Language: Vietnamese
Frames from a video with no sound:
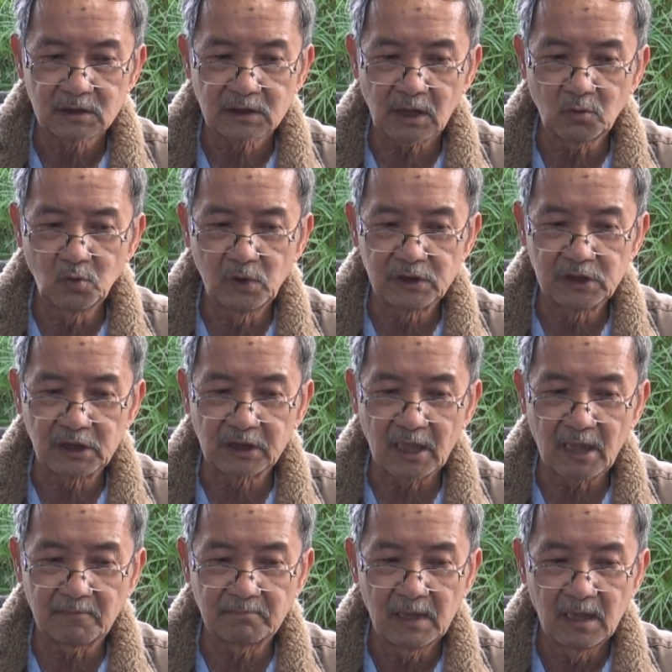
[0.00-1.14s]
Chánh quyền Việt
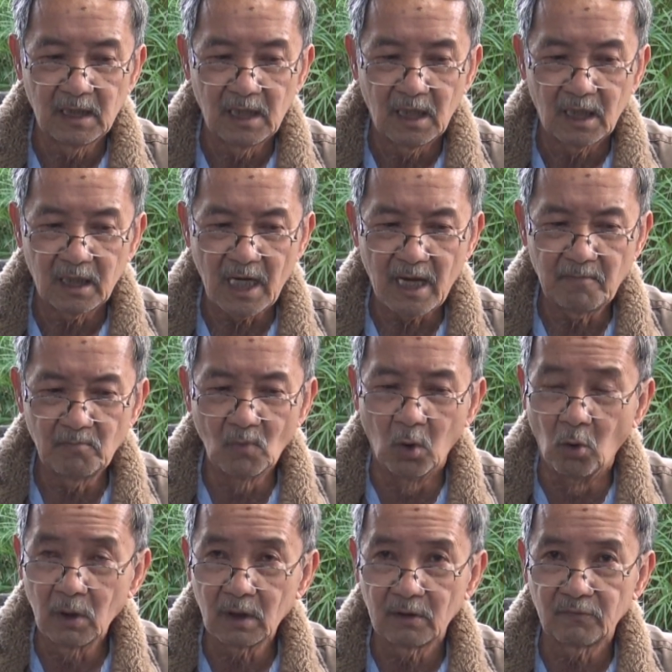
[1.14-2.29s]
Nam đang
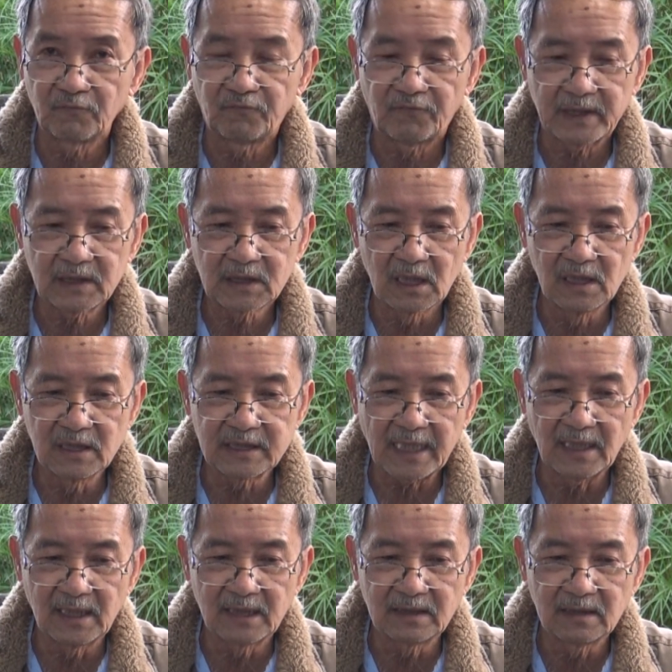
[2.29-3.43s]
buộc phải cứng
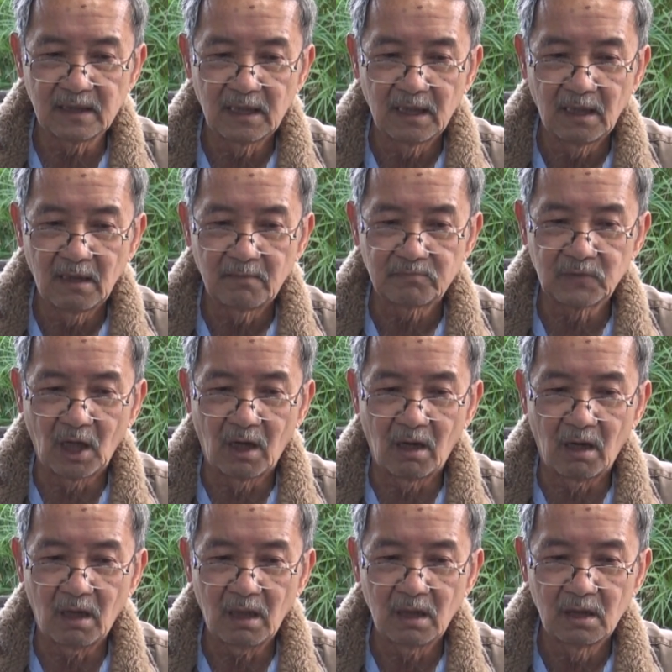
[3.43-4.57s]
rắn lên và
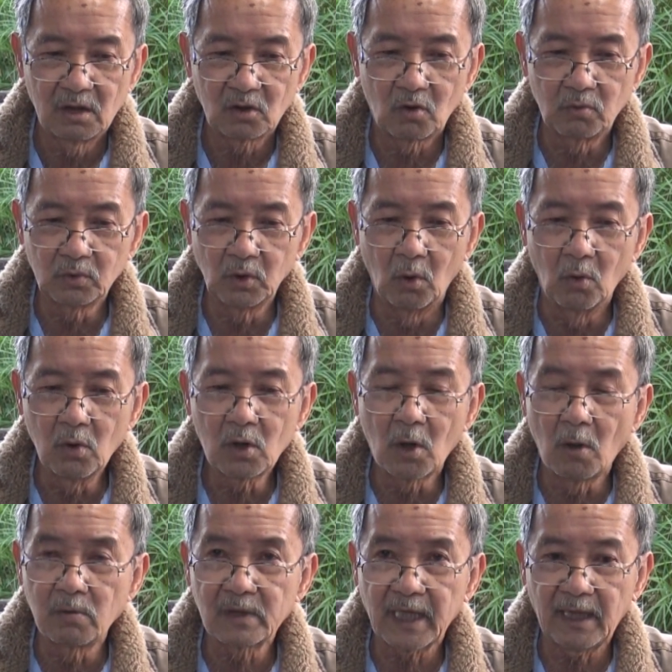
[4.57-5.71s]
họ cũng đủ
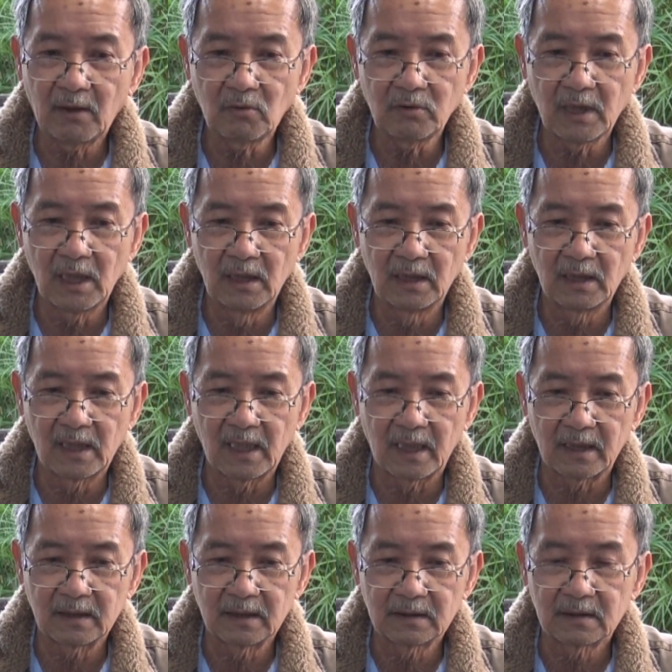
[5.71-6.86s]
khôn khéo để lựa
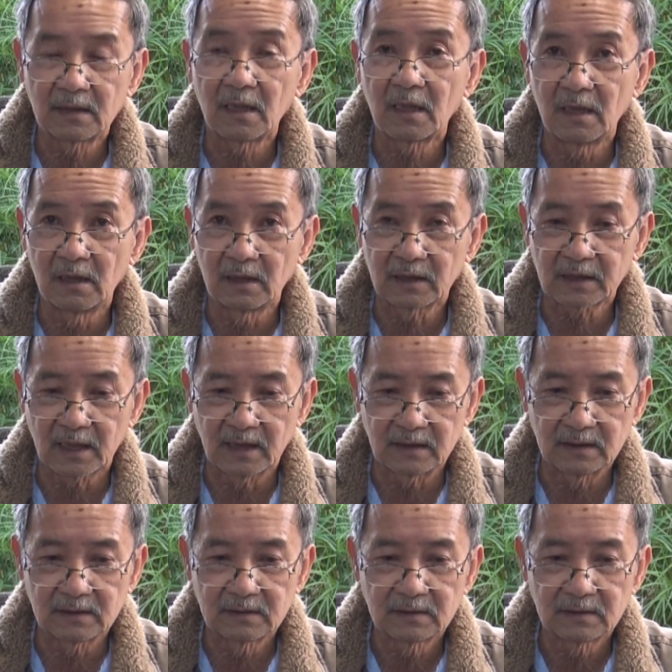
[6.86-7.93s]
lời lựa thời